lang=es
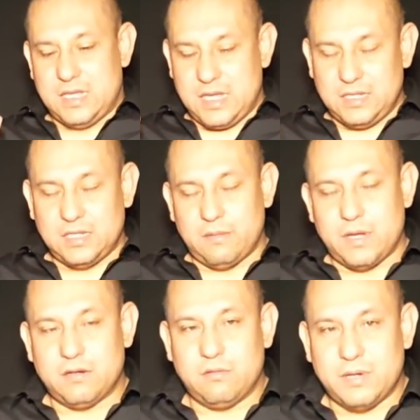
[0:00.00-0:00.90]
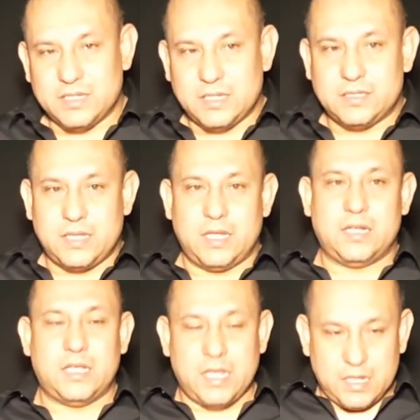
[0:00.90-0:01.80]
qué trabajo vas a
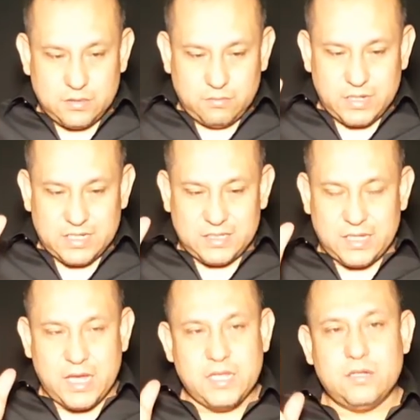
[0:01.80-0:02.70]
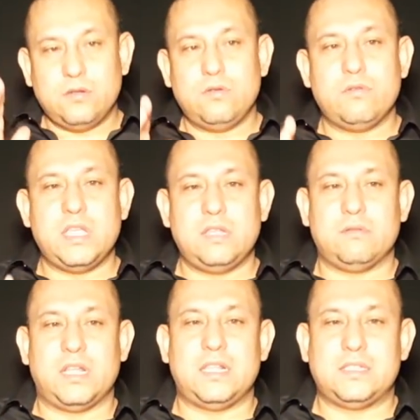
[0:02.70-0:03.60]
hacer, qué es lo que está
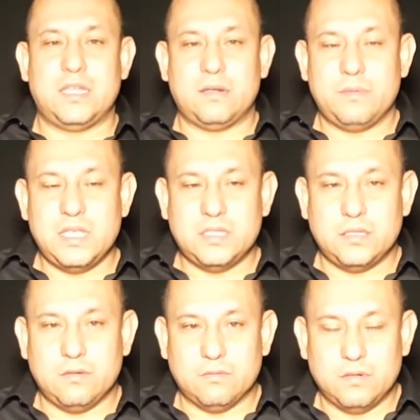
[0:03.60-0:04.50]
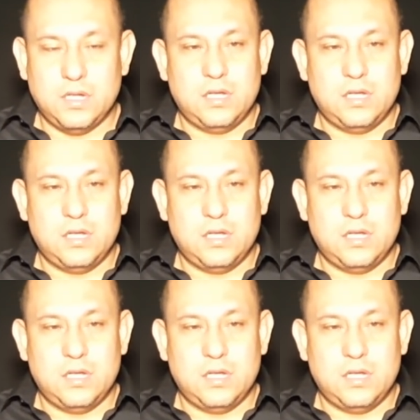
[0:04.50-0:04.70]
incluido en el servicio,